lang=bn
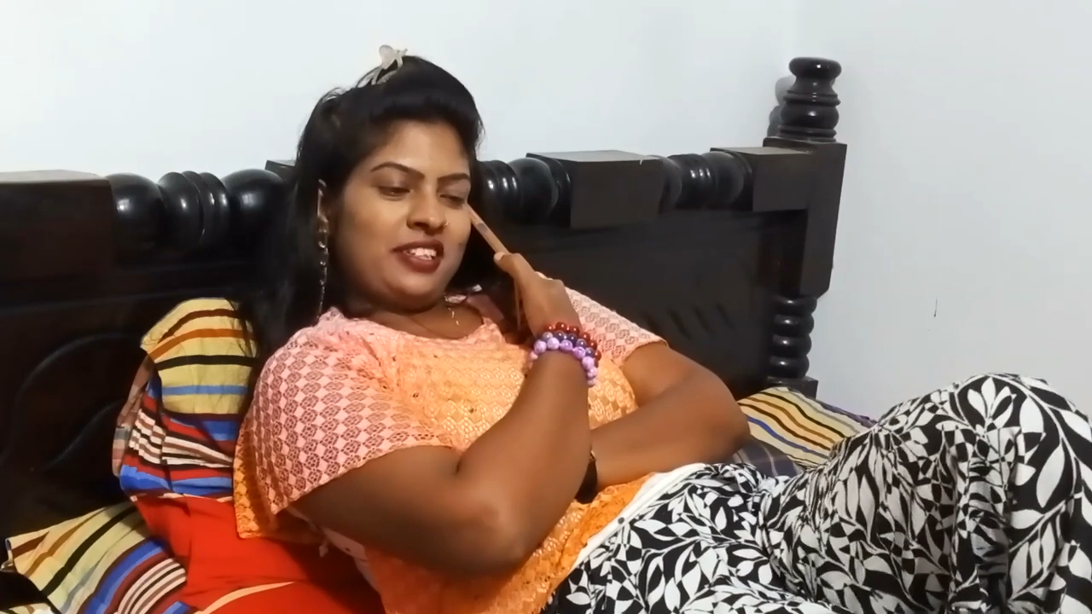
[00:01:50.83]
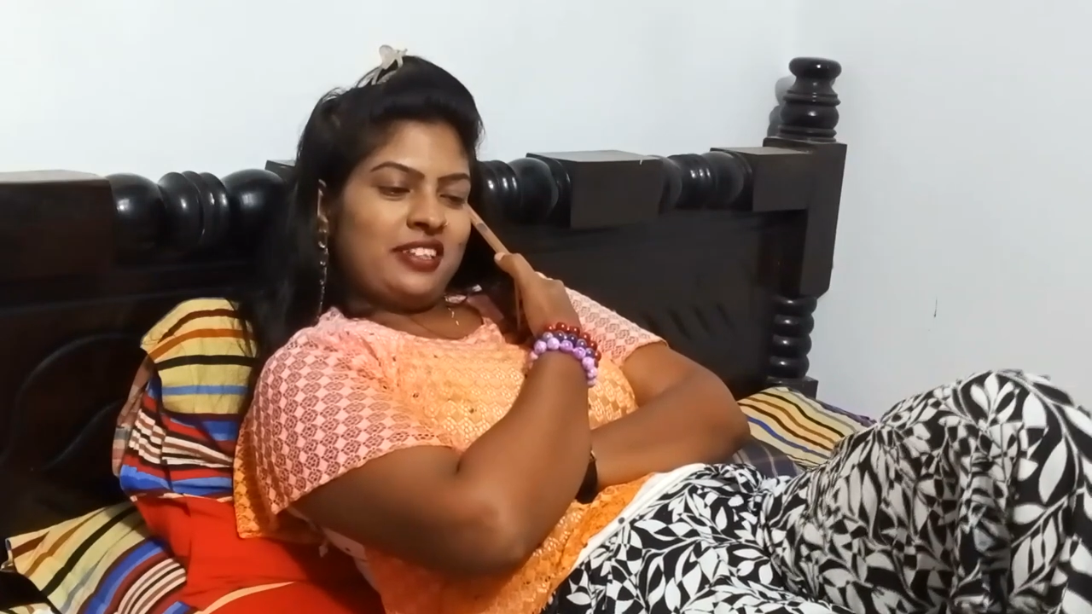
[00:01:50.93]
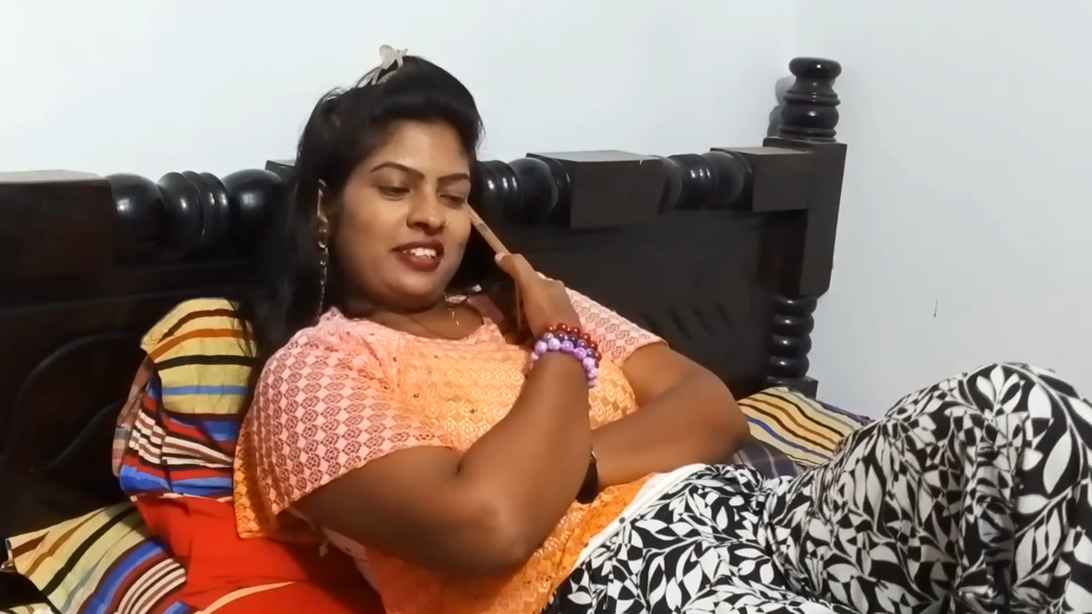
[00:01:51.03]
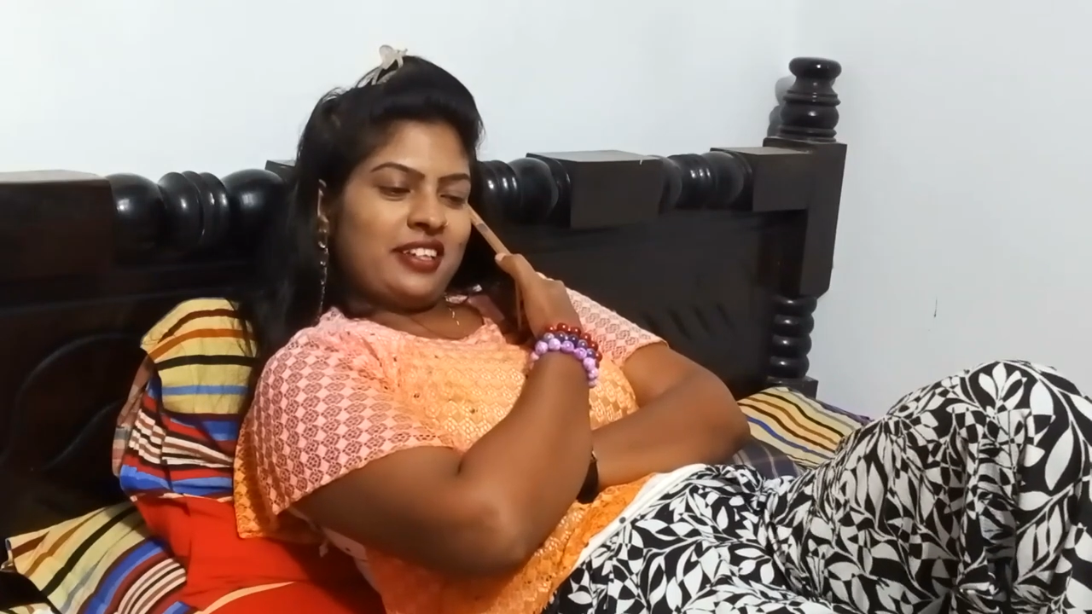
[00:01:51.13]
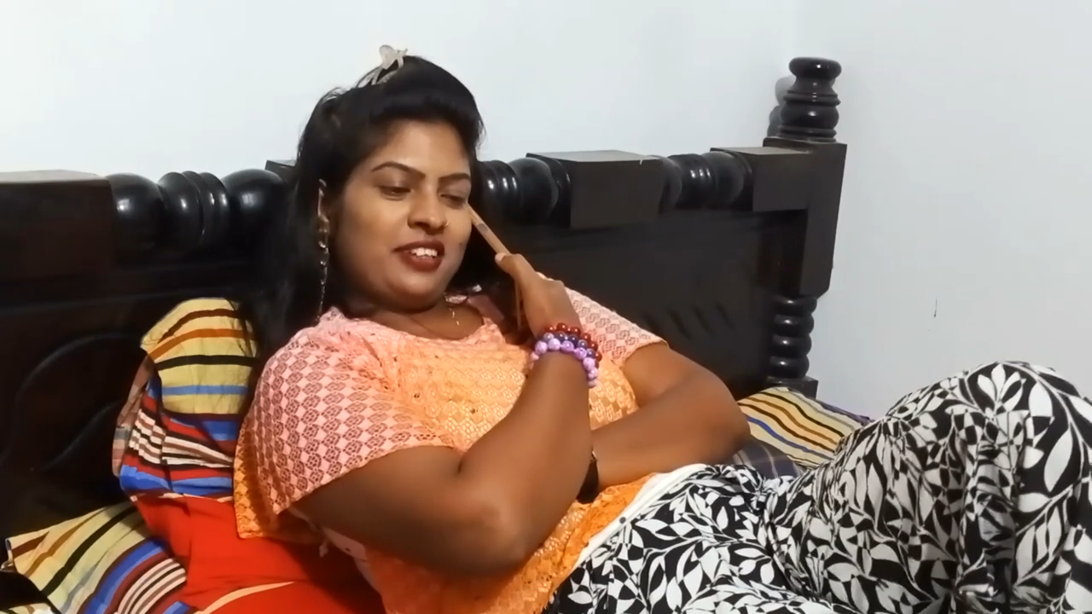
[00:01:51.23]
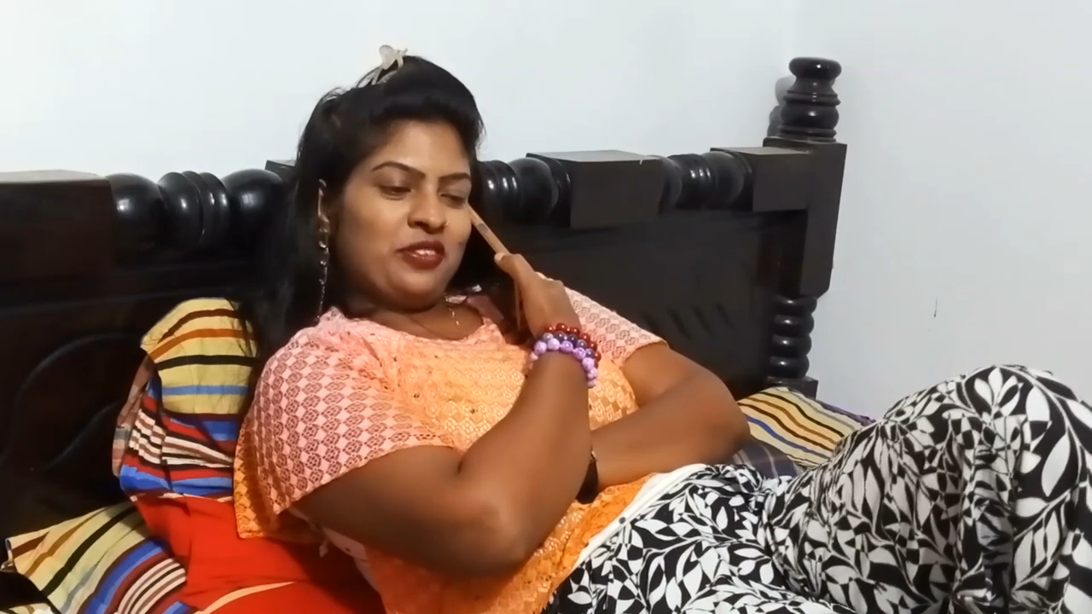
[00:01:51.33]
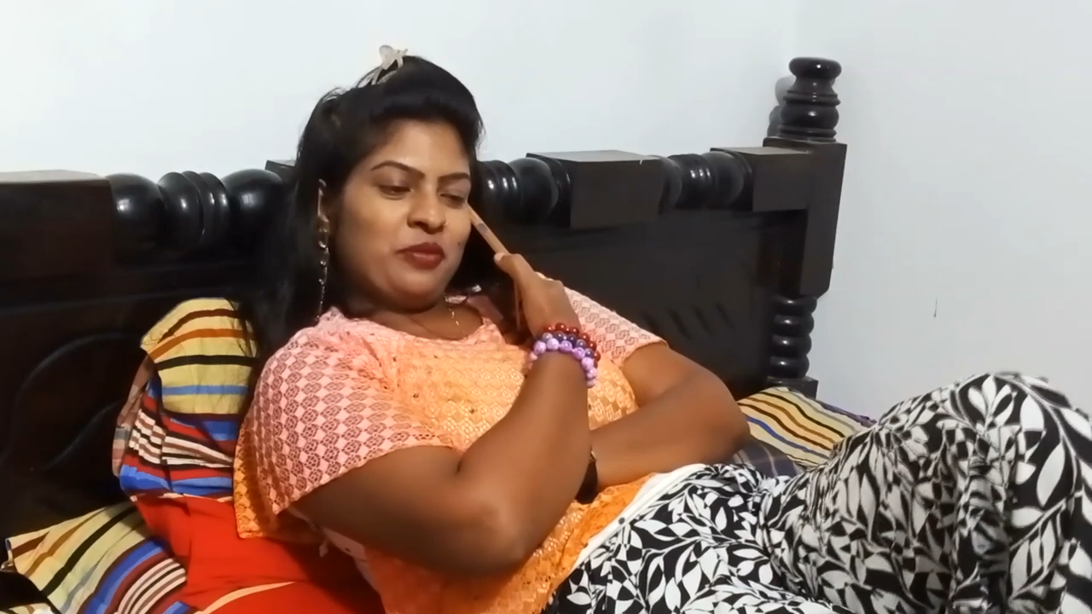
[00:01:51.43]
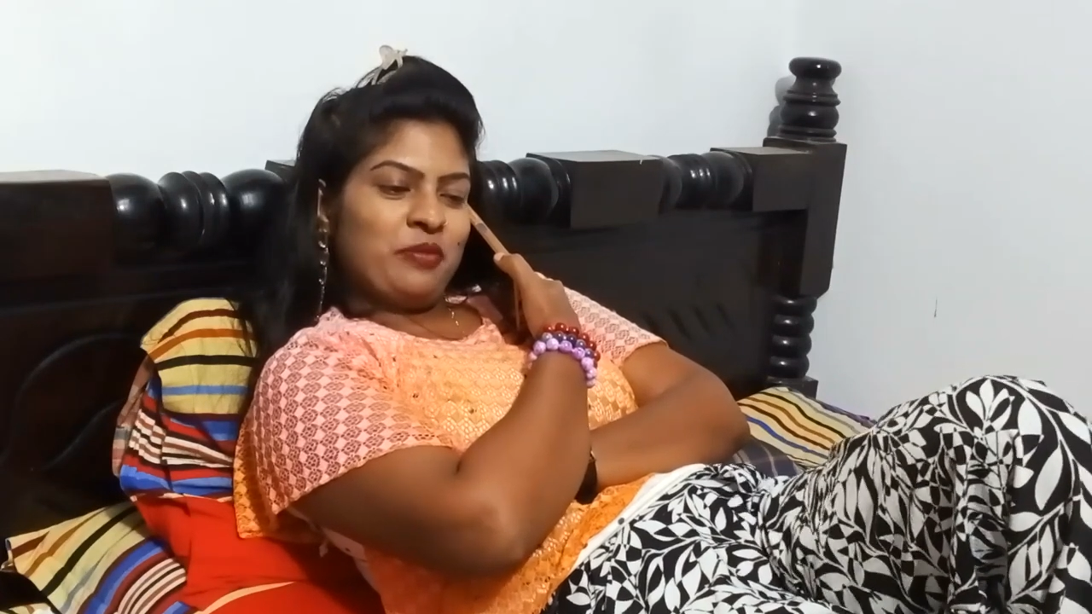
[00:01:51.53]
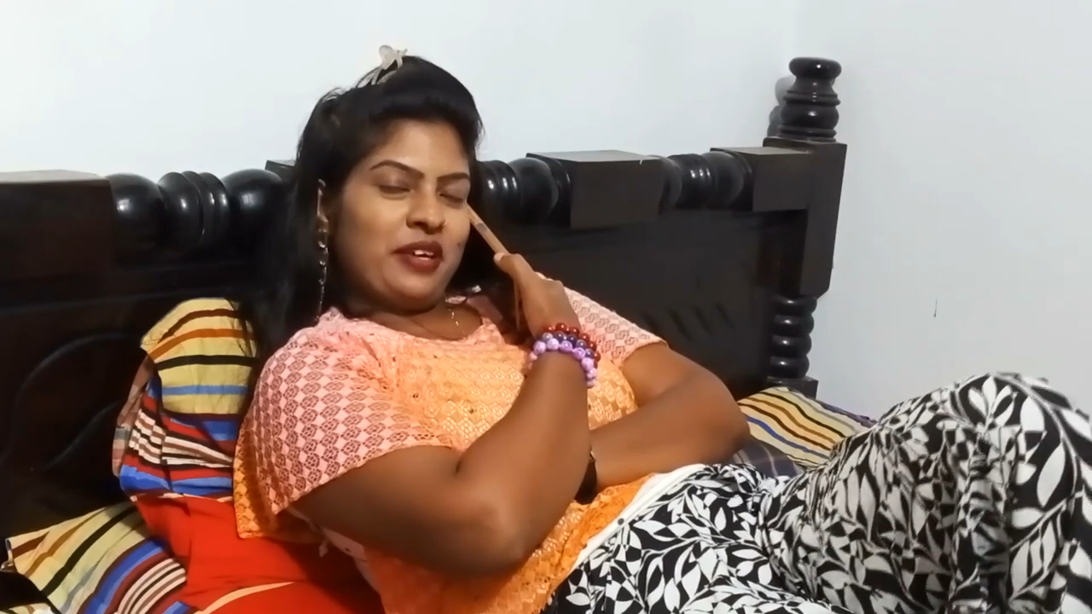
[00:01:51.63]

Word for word: দিতে চায় কিন্তু